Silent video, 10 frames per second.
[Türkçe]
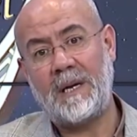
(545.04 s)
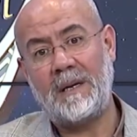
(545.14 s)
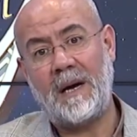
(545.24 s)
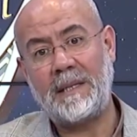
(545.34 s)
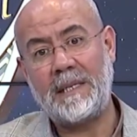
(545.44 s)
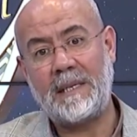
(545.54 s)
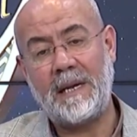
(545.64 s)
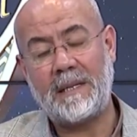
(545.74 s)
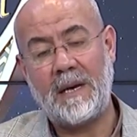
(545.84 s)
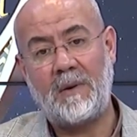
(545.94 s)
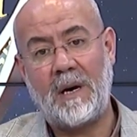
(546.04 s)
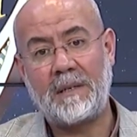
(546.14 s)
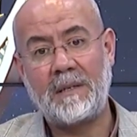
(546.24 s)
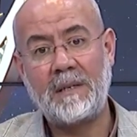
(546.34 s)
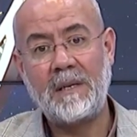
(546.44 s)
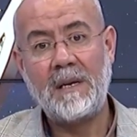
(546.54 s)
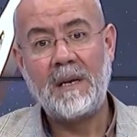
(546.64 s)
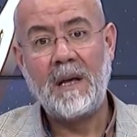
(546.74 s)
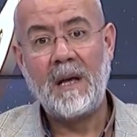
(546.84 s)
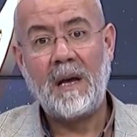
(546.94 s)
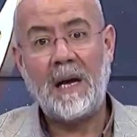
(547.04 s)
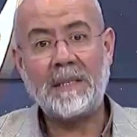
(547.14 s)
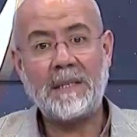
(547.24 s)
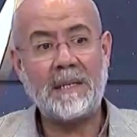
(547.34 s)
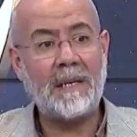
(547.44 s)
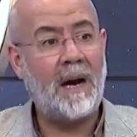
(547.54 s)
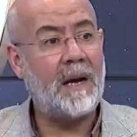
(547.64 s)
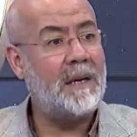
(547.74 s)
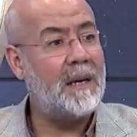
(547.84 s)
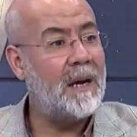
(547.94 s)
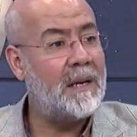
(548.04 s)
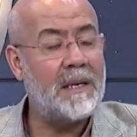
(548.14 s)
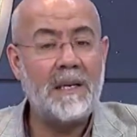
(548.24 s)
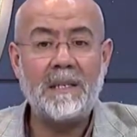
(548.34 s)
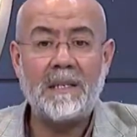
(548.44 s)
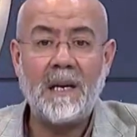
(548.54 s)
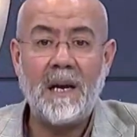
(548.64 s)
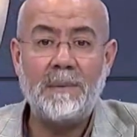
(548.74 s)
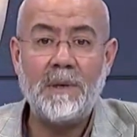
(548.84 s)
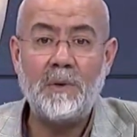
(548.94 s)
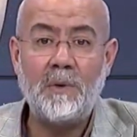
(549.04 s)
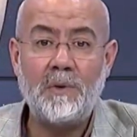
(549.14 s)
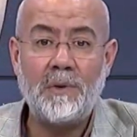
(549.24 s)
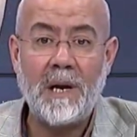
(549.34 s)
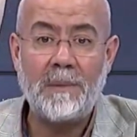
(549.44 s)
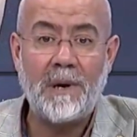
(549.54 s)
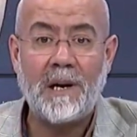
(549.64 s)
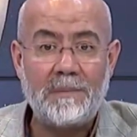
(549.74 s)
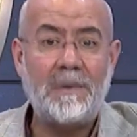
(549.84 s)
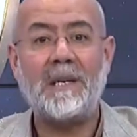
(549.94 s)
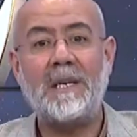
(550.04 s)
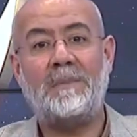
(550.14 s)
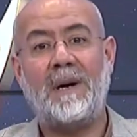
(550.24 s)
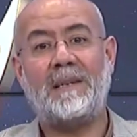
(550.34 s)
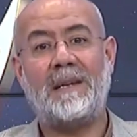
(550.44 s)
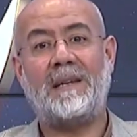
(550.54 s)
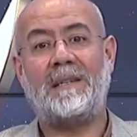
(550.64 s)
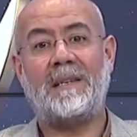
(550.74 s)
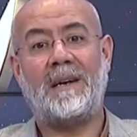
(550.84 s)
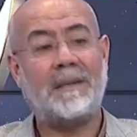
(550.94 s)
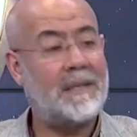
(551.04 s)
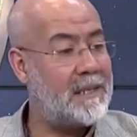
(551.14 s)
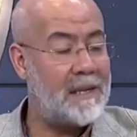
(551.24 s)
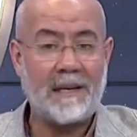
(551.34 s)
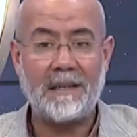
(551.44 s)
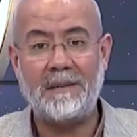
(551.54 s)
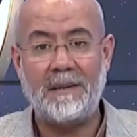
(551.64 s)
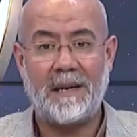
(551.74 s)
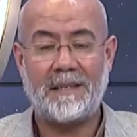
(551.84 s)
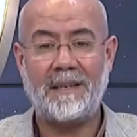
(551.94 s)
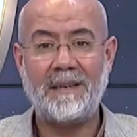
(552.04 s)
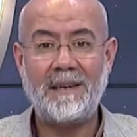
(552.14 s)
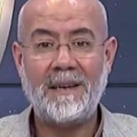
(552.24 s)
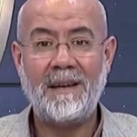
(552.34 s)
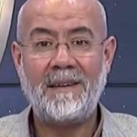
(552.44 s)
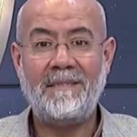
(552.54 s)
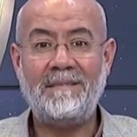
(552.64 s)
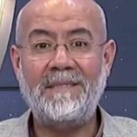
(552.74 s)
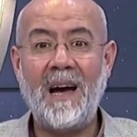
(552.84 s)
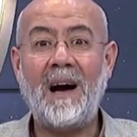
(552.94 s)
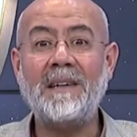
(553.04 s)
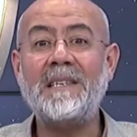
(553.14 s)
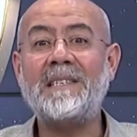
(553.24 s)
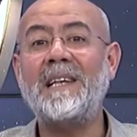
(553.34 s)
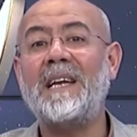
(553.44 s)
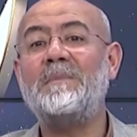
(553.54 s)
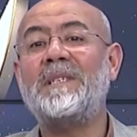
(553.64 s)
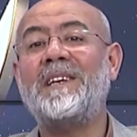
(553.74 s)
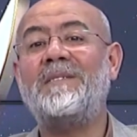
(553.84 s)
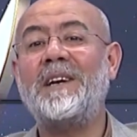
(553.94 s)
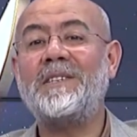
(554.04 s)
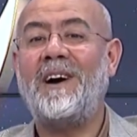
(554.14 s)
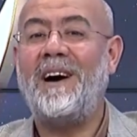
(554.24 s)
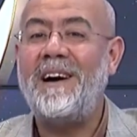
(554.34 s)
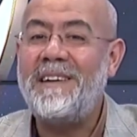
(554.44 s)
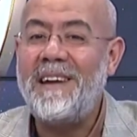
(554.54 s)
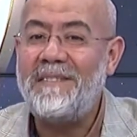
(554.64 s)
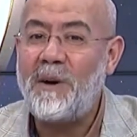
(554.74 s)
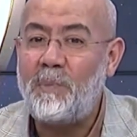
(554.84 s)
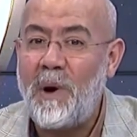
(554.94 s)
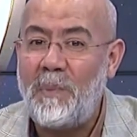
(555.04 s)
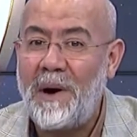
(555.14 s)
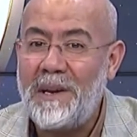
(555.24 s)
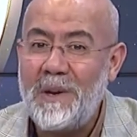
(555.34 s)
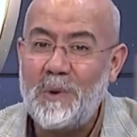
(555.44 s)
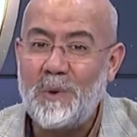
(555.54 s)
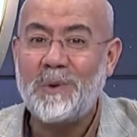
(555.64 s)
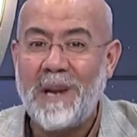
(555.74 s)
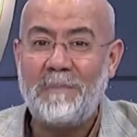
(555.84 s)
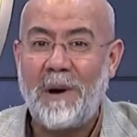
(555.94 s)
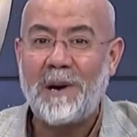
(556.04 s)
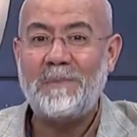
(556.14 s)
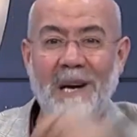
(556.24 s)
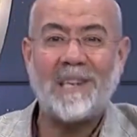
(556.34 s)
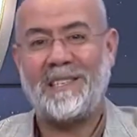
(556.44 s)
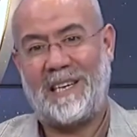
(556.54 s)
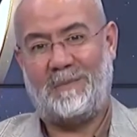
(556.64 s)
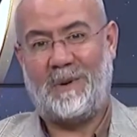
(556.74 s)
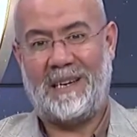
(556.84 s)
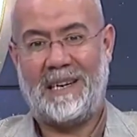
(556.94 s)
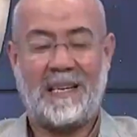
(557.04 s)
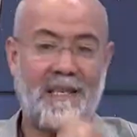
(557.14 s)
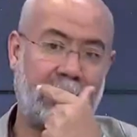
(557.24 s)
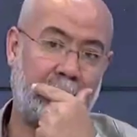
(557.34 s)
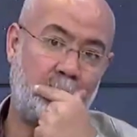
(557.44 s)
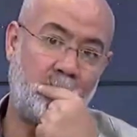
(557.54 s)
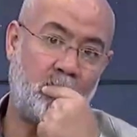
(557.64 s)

Bakın hadislerde var. Hazreti Ali aleyhisselamın yüzüne bakmak ibadettir. Hadislerde var. Ve hadislerimizde var ki anne ve babanın yüzüne bakmak da ibadettir.